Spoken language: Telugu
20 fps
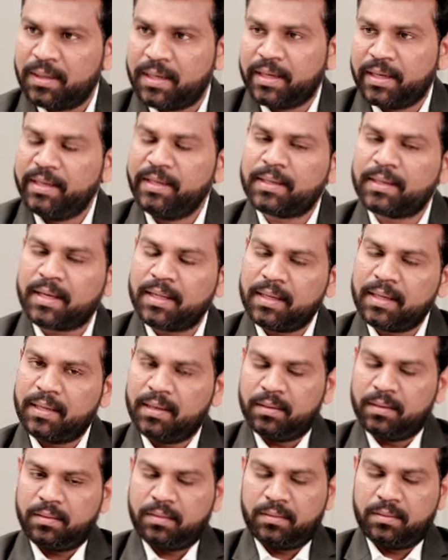కానీ ఇక్కడ
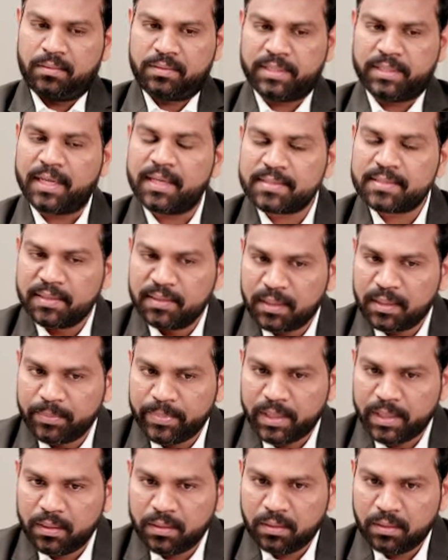చాలా
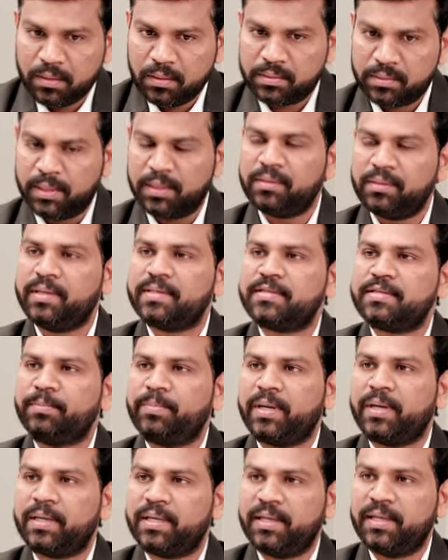సందర్భాల్లో తెలుగుదేశం
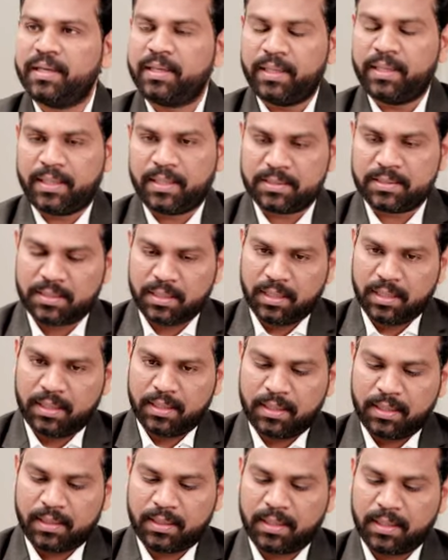పార్టీ అంటే కాస్త
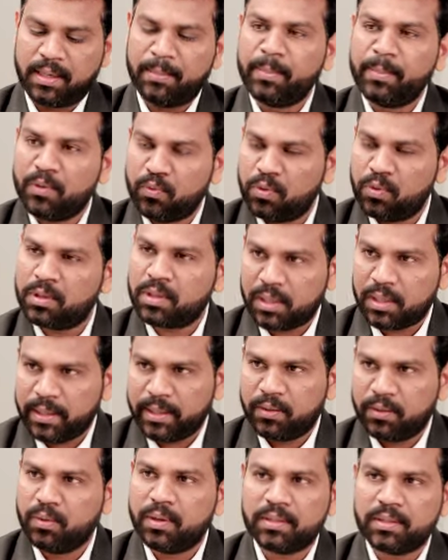కమ్మ ఓటర్లు
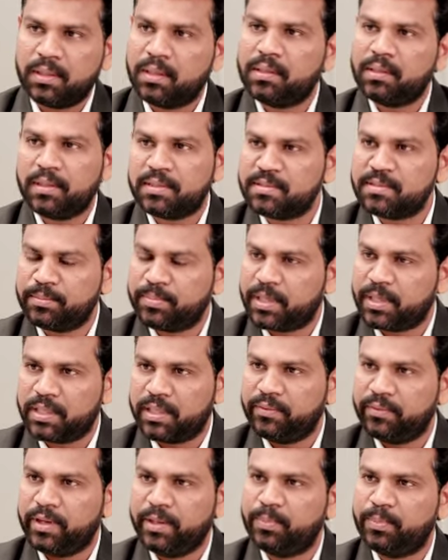ఎక్కువగా తెలుగుదేశం
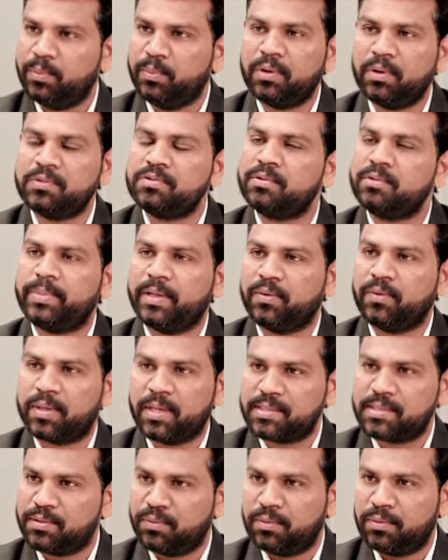పార్టీ వైపు మొగ్గు చూపే
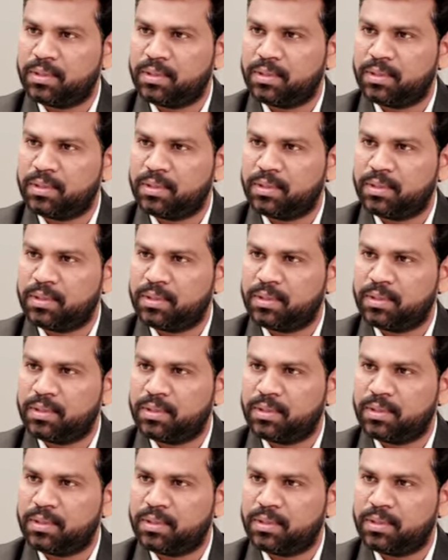అవకాశం